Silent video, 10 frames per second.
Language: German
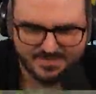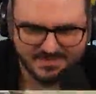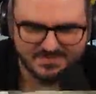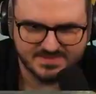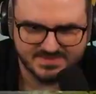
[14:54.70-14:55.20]
Ich
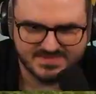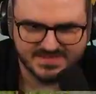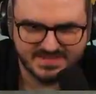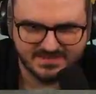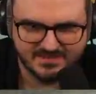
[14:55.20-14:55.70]
muss mal was
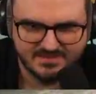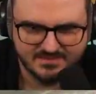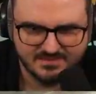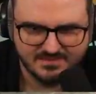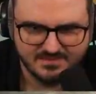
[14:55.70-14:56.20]
trinken.
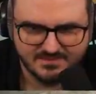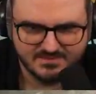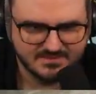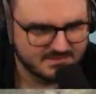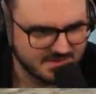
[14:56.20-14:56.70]

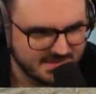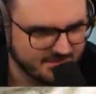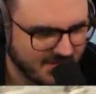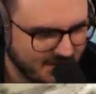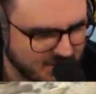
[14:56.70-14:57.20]
Ja. In dem
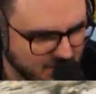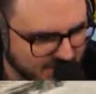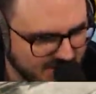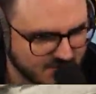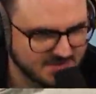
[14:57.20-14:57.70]
absolut
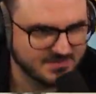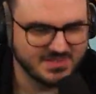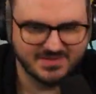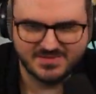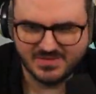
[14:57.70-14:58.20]
nicht
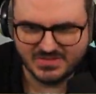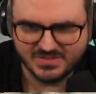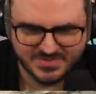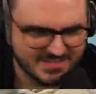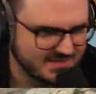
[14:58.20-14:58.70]

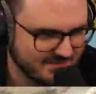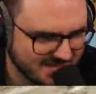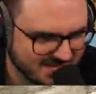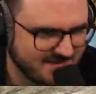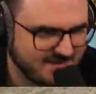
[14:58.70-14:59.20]
kontaminierten Wasser.